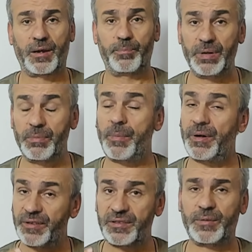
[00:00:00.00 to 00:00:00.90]
Bilmem
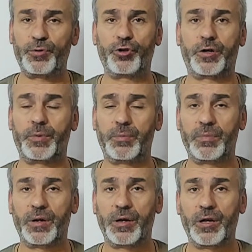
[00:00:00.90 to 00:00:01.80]
anlatabiliyor muyum?
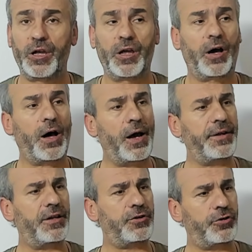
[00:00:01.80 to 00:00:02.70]

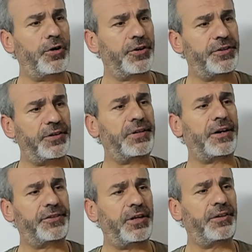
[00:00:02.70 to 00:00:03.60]
Ayet diyor ki
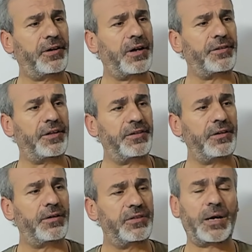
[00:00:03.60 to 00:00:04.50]
tartıya dikkat
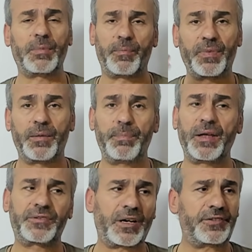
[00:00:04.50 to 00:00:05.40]
edin. Tamam
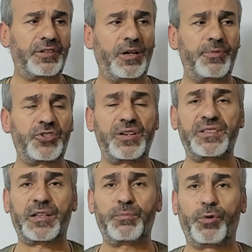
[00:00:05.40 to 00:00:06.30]
ben tartıyla bir şey
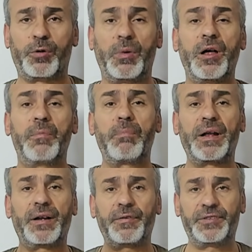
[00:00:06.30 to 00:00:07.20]
satmıyorum.
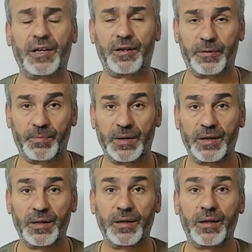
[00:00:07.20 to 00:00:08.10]
Manav değilim.
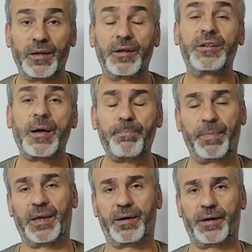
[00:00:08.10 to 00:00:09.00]

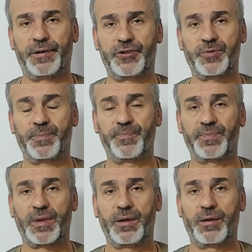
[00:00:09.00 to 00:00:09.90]
Yapmayın kardeşim.
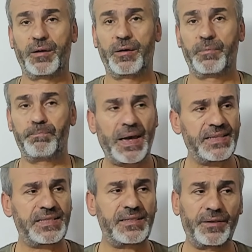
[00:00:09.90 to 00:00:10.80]
Ben
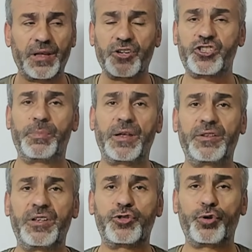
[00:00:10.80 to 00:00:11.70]
size
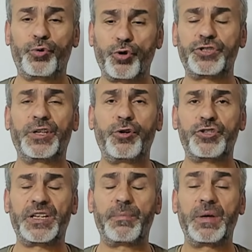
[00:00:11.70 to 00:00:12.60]
Nakşibendi'yi
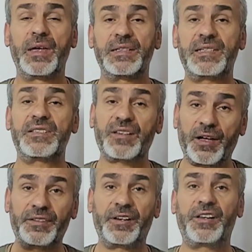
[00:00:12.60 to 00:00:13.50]
gösteriyorsam siz
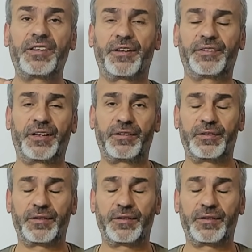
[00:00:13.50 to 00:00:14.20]
kadiri de anlayın.